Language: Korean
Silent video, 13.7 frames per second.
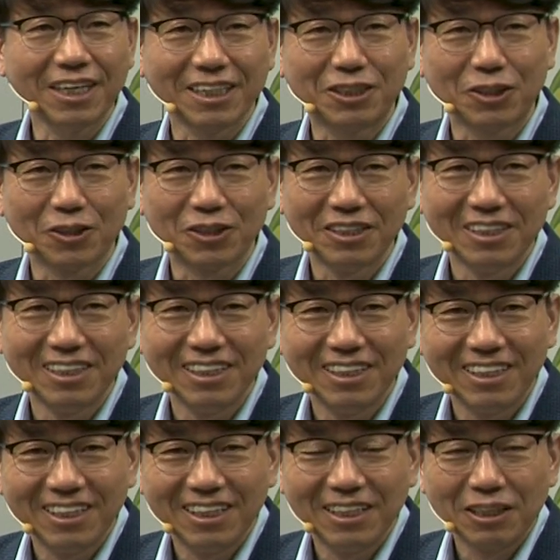해야죠.
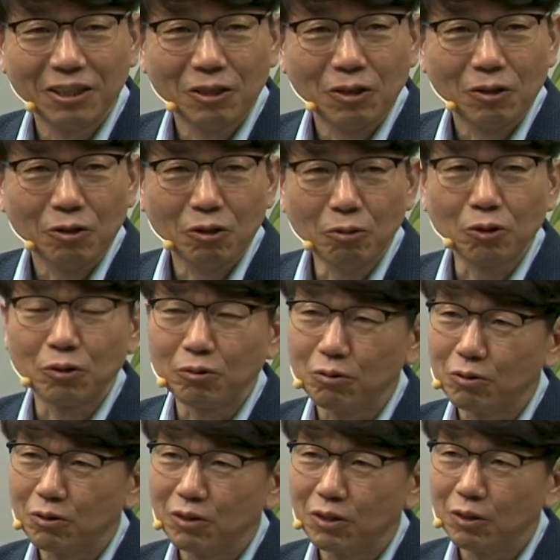그러면
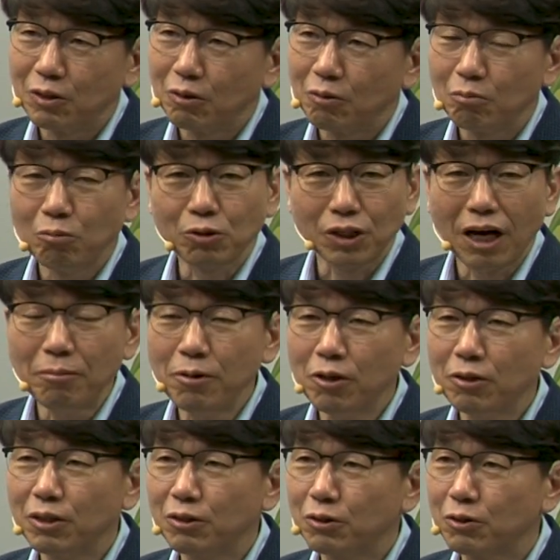뭐
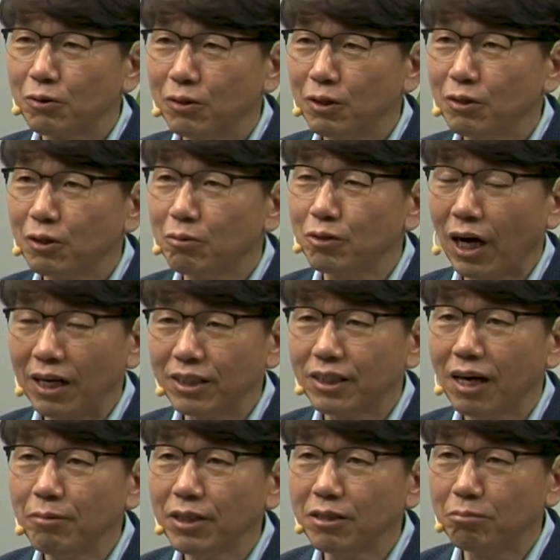사명을 줬대는데 그럼 나의
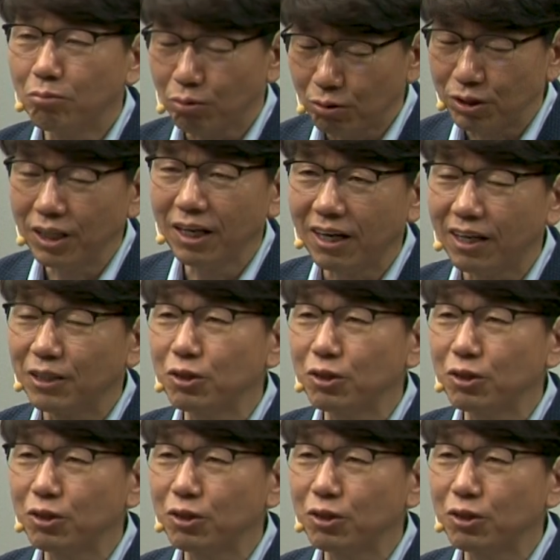사명이 뭐냐?